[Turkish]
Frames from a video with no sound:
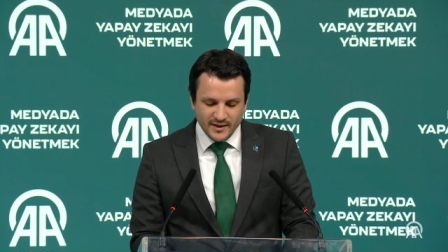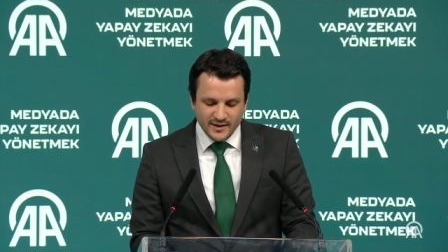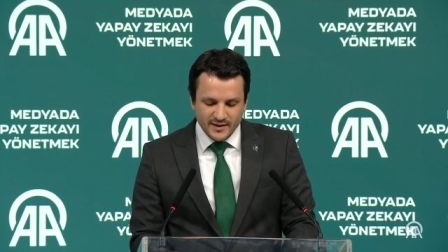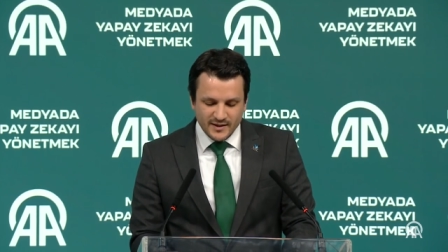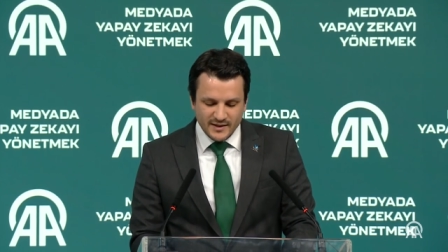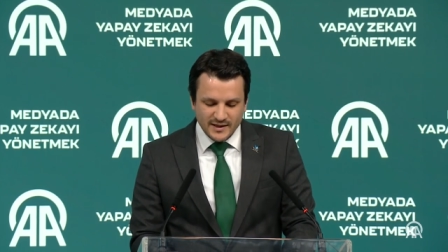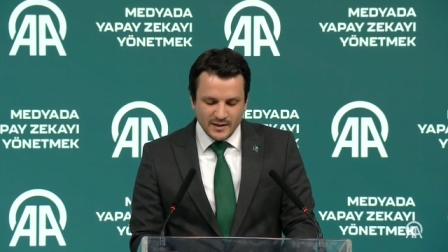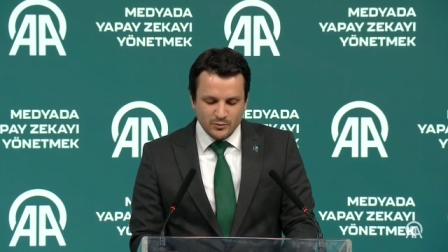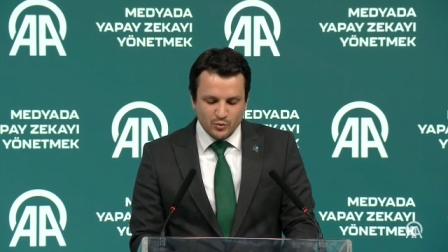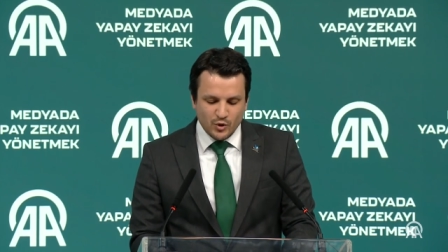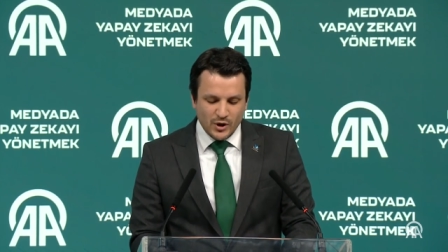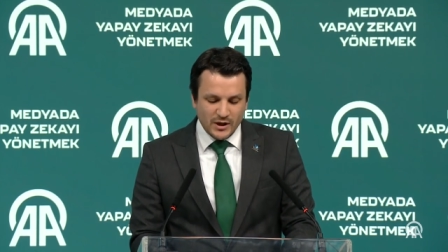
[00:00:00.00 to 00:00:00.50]

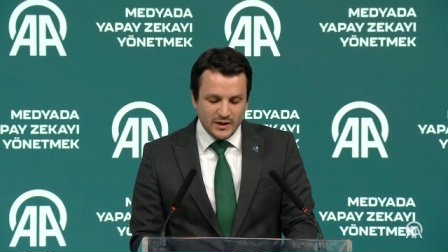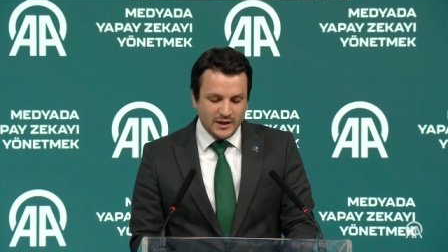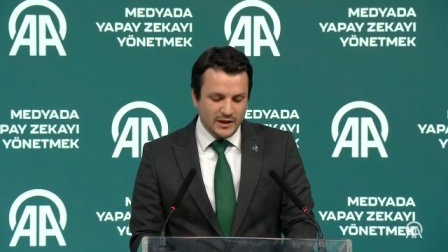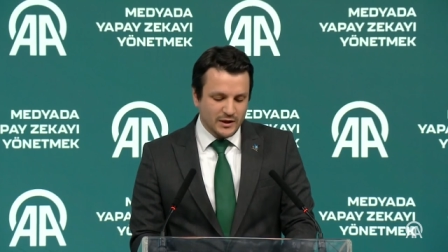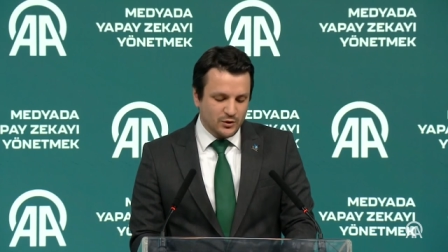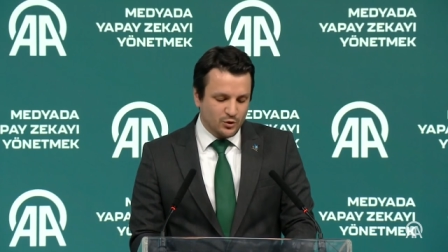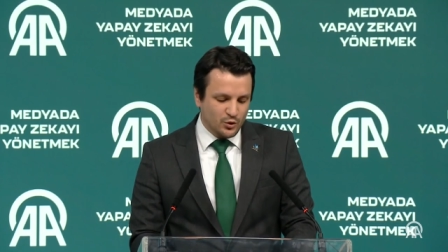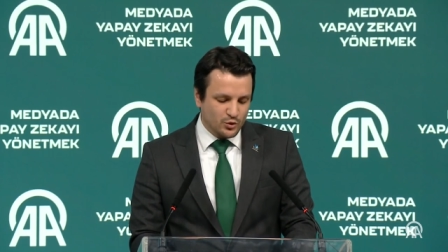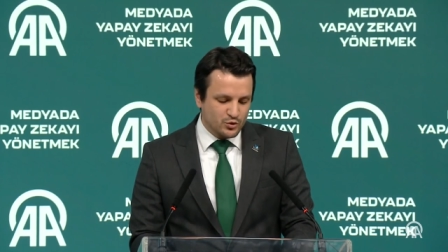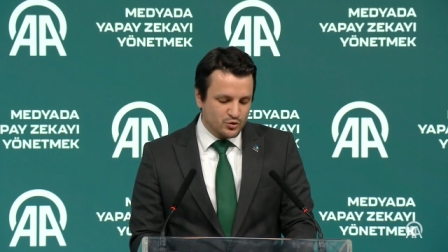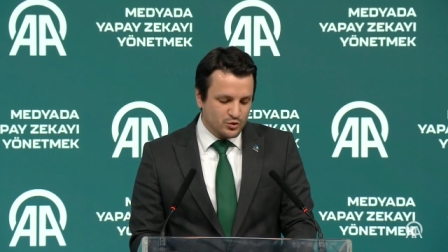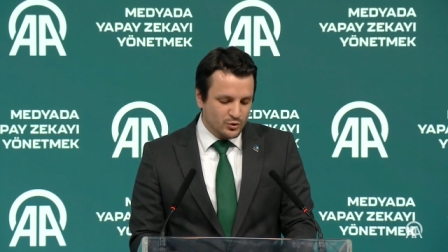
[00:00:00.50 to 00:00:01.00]
yine bu
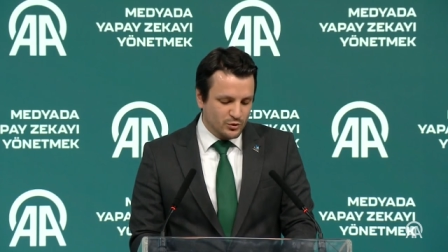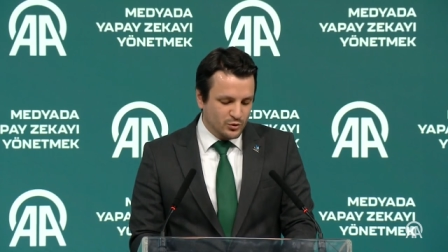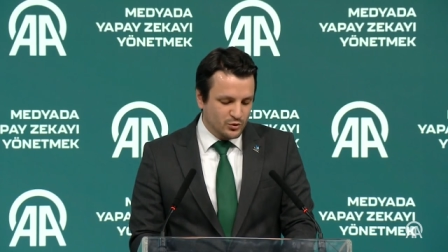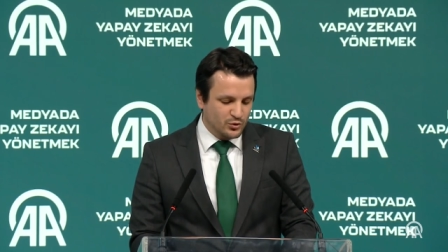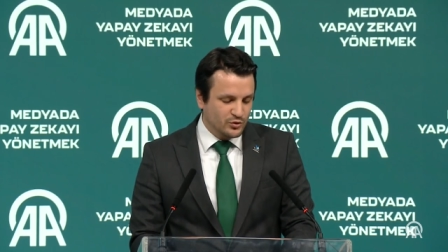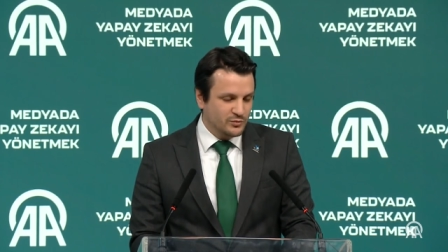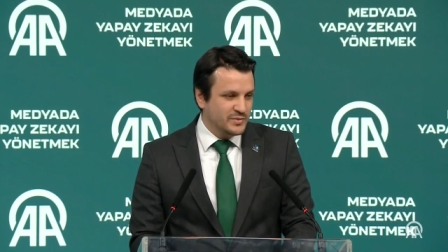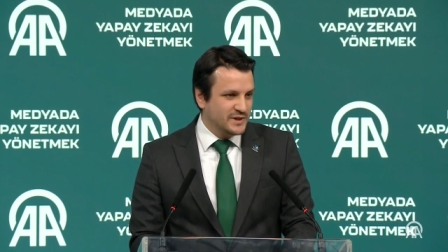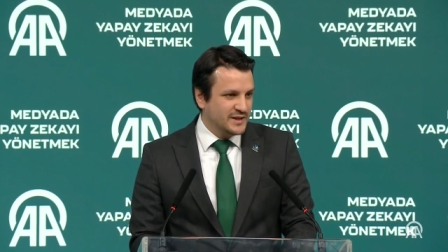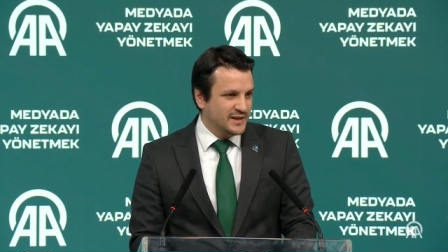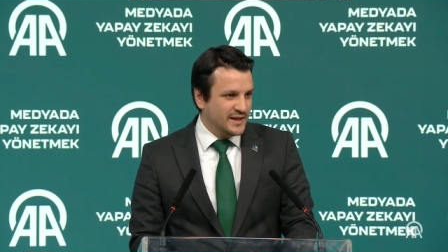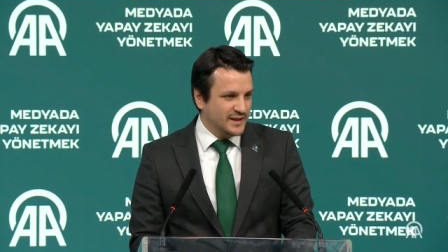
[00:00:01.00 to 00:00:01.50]
etik
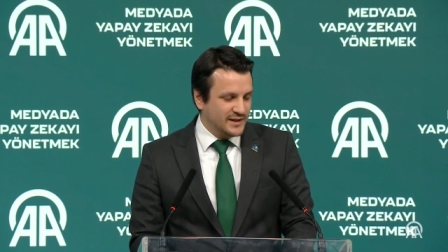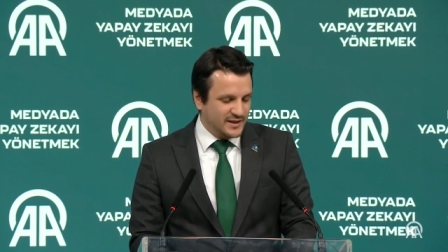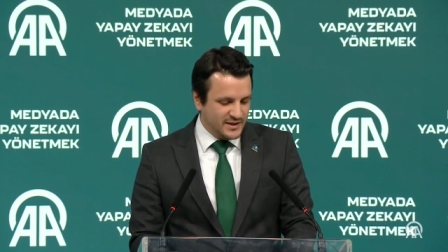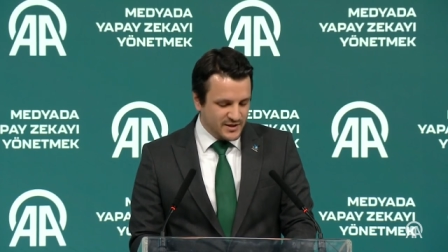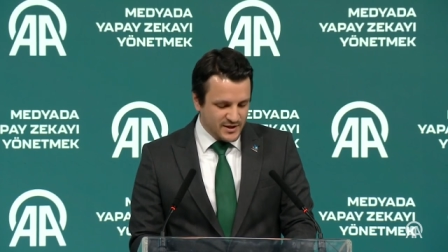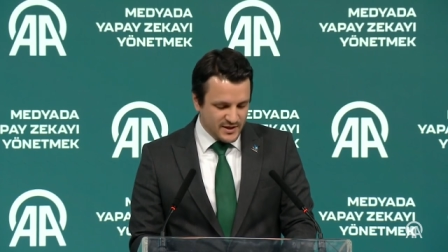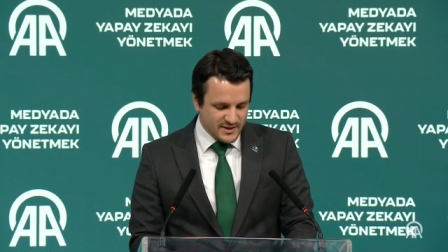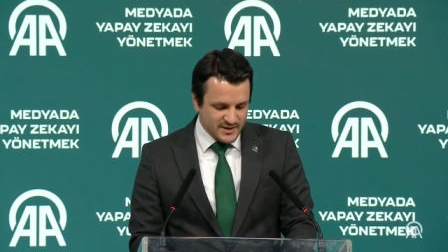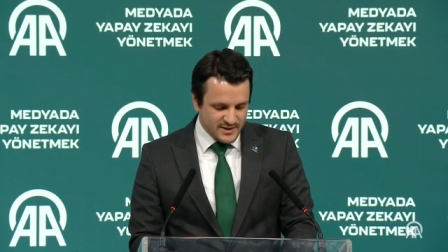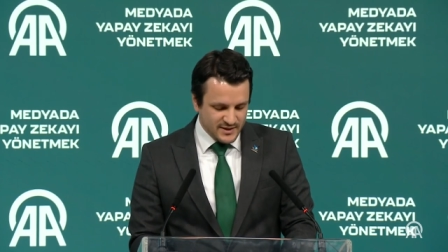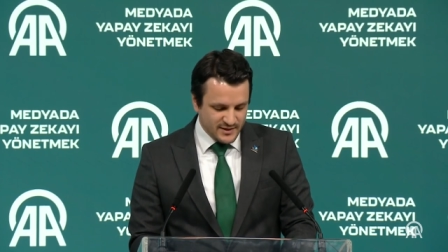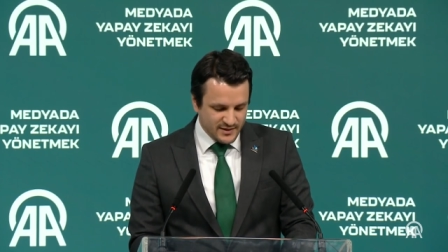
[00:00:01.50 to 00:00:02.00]
yoksunluğun bir
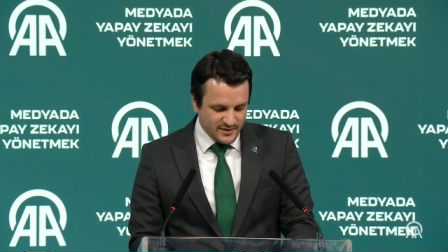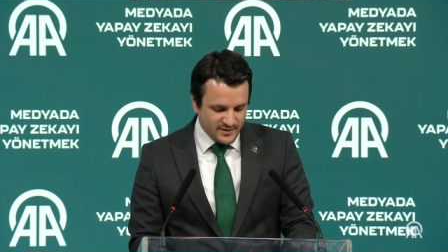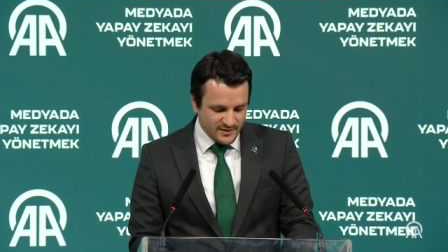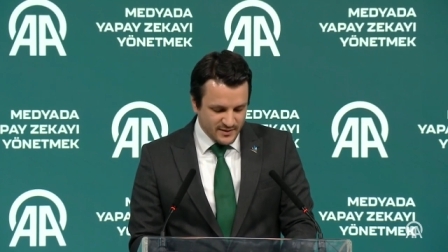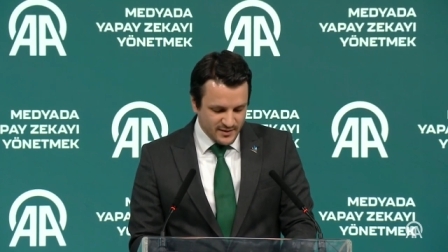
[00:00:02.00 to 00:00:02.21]
neticesi.